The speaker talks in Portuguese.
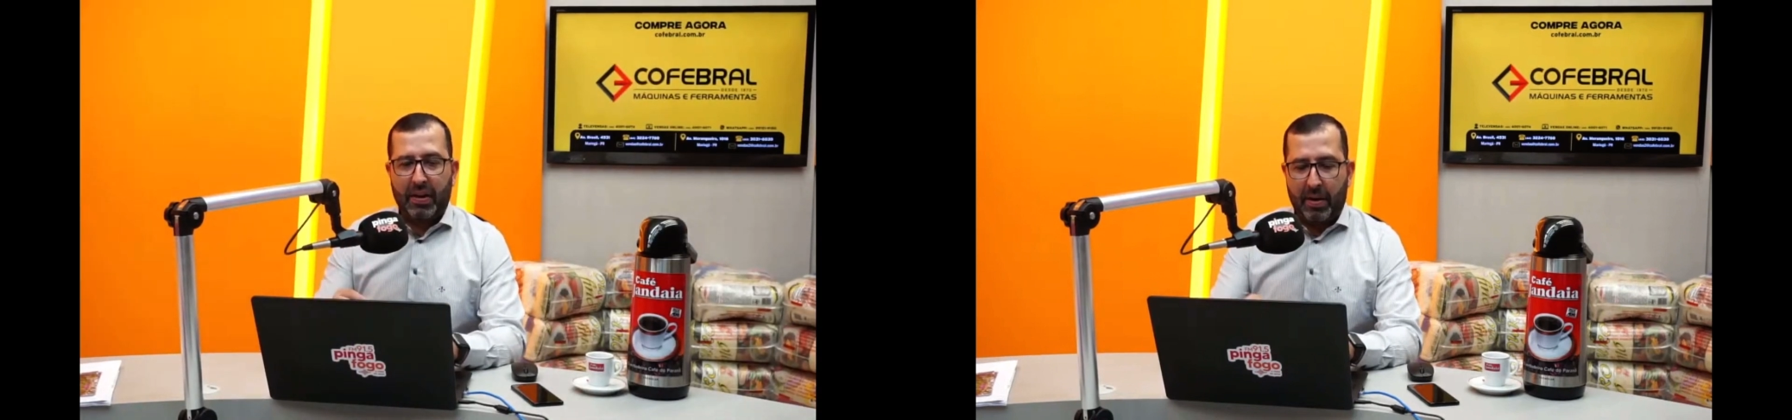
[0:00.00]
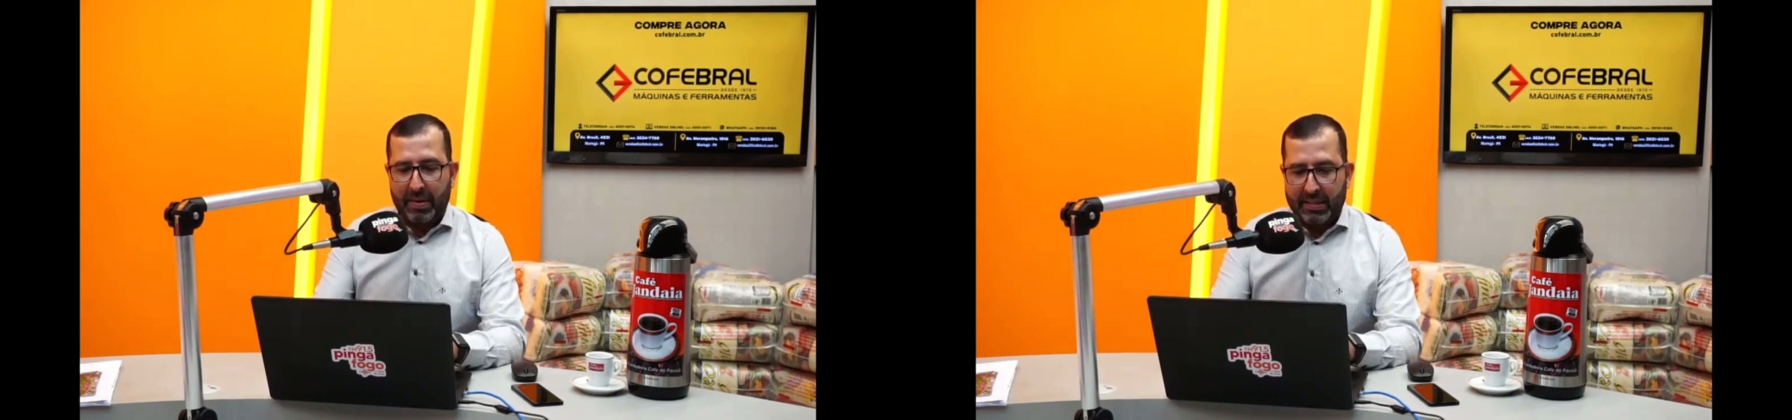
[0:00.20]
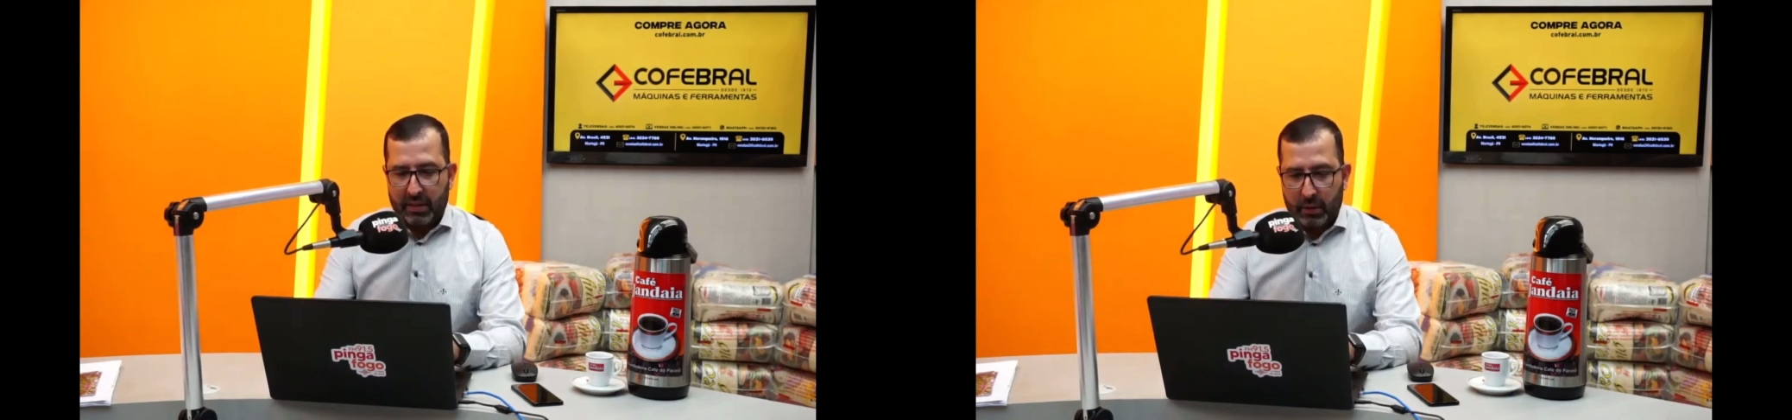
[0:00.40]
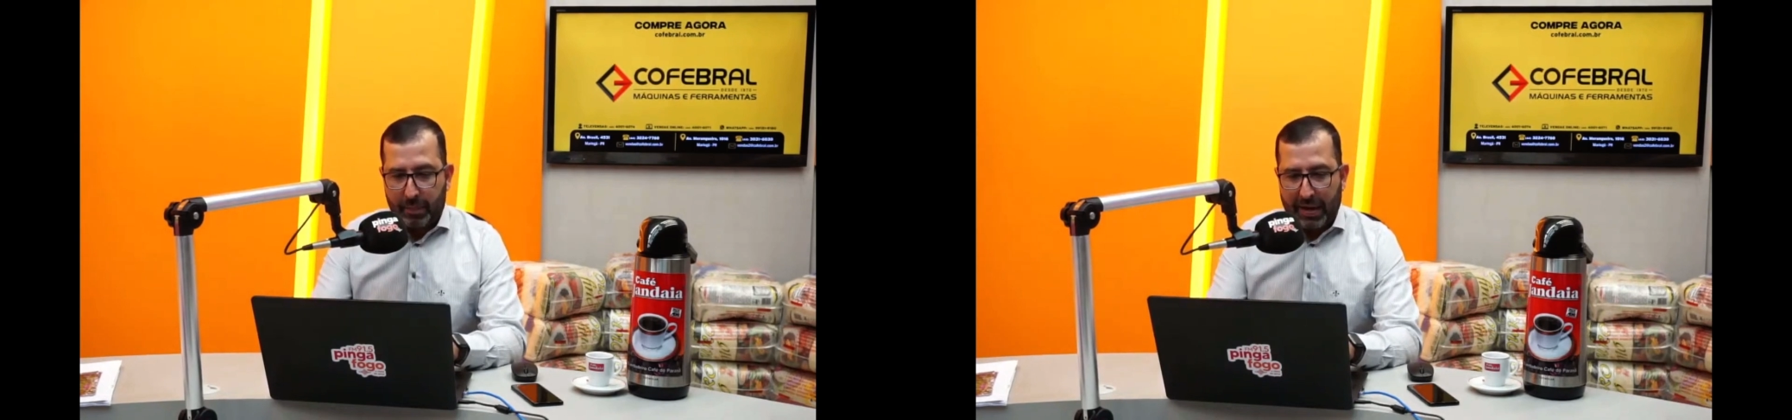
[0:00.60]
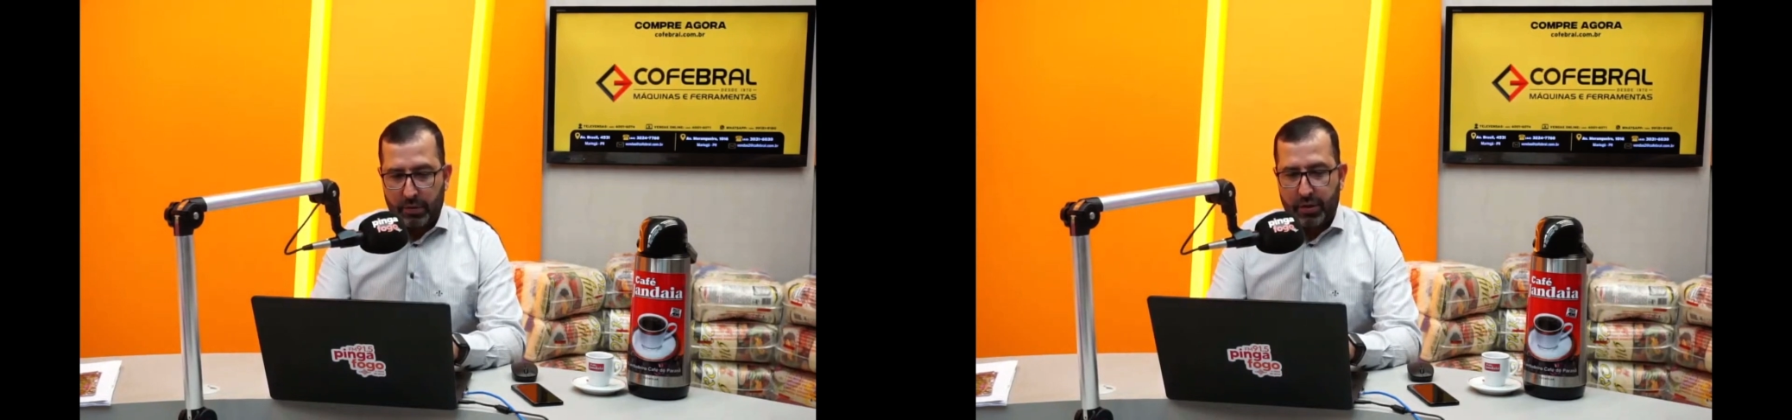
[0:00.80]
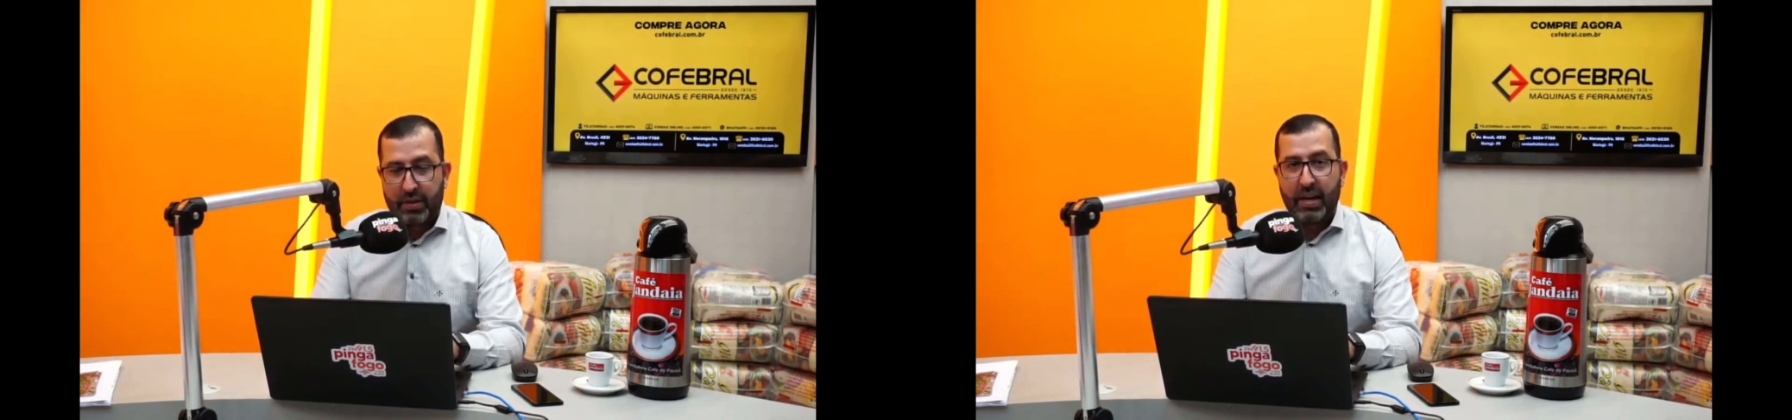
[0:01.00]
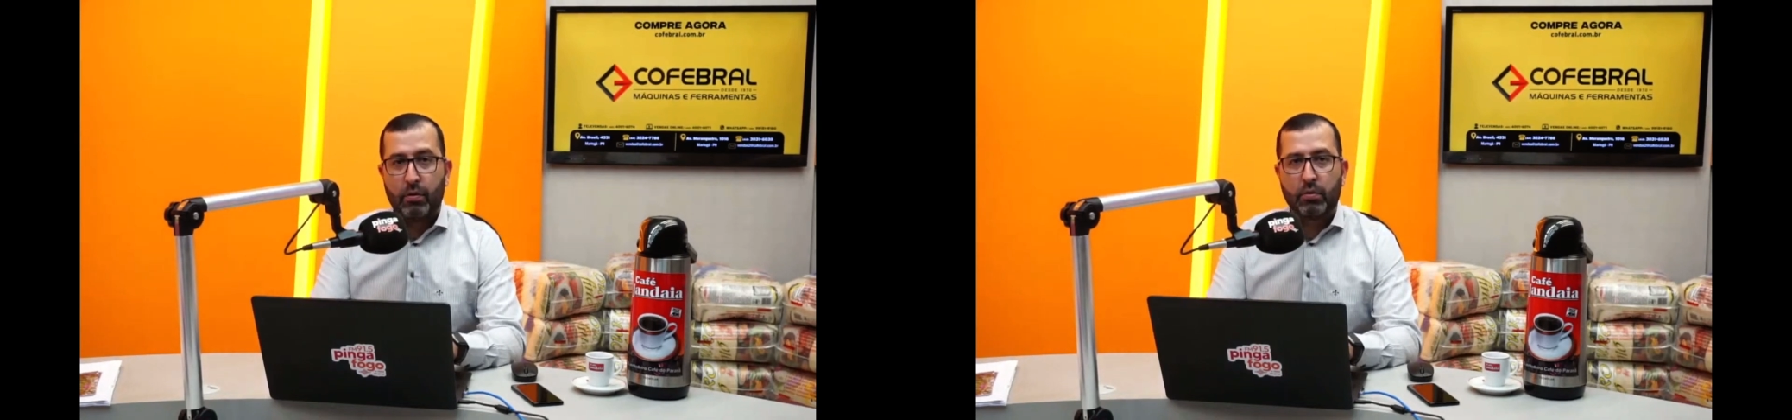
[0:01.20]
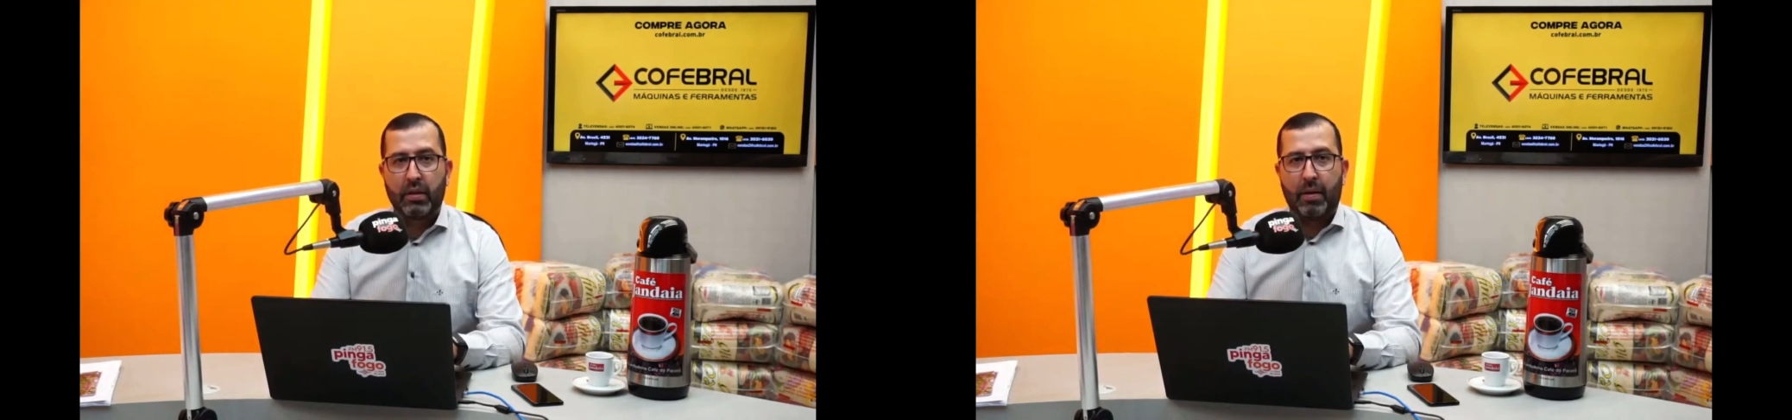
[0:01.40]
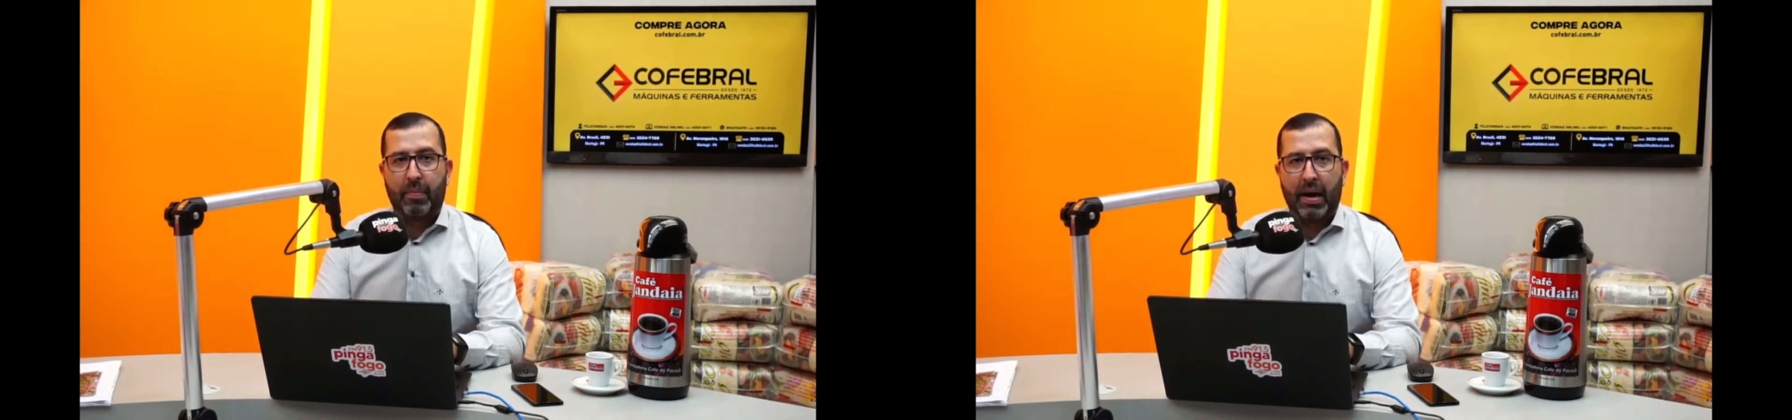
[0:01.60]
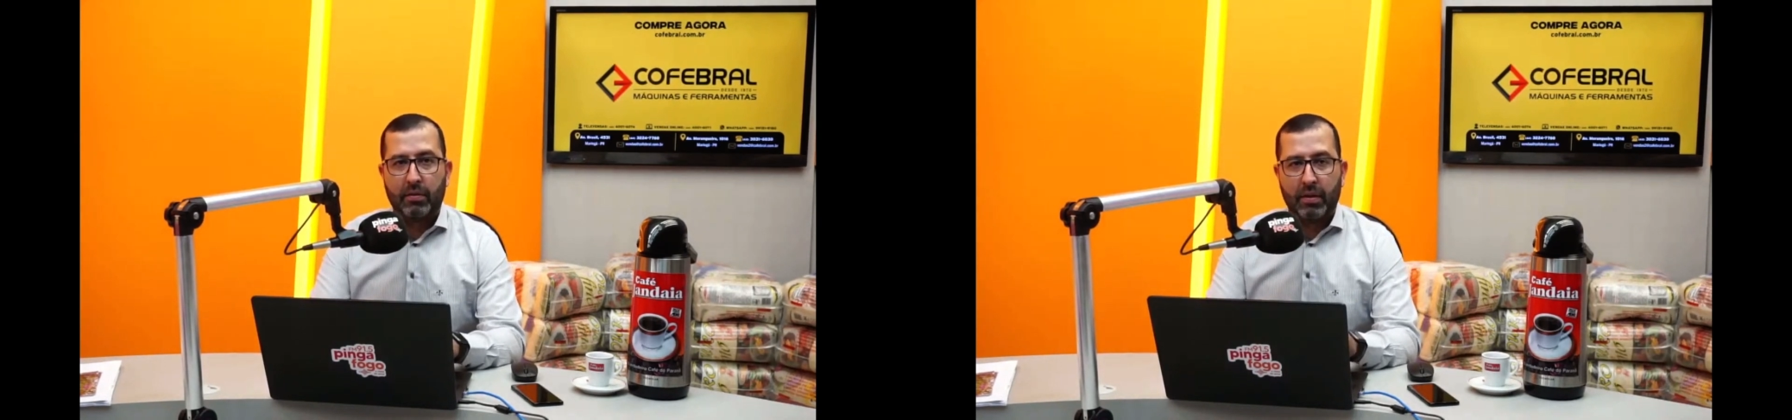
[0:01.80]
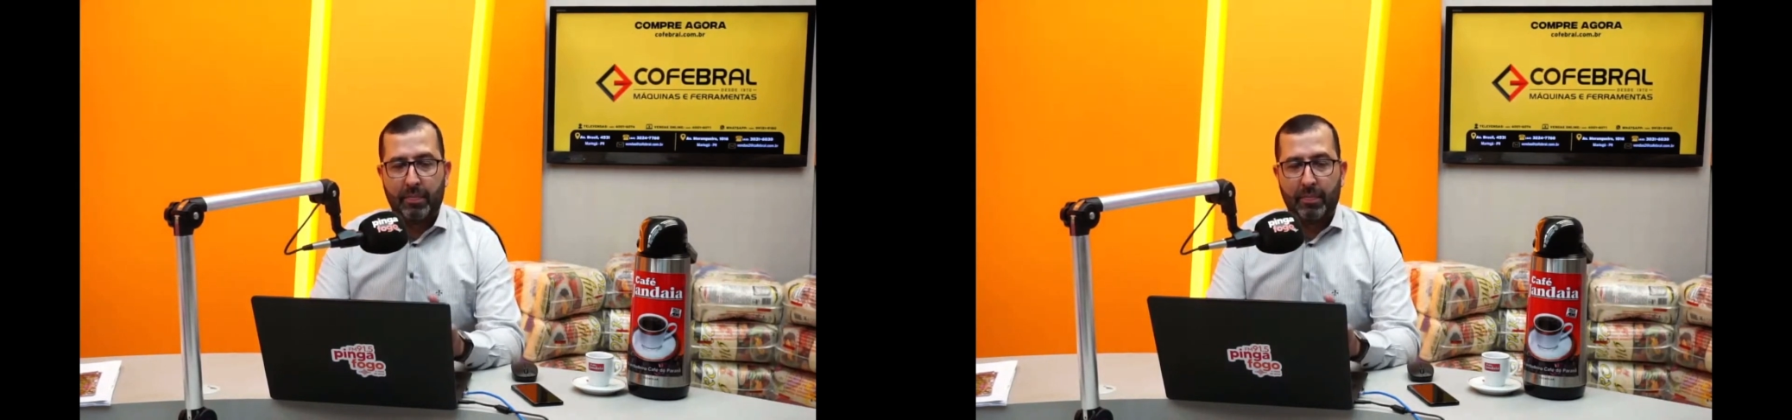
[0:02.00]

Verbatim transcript: ferramentas para o seu trabalho.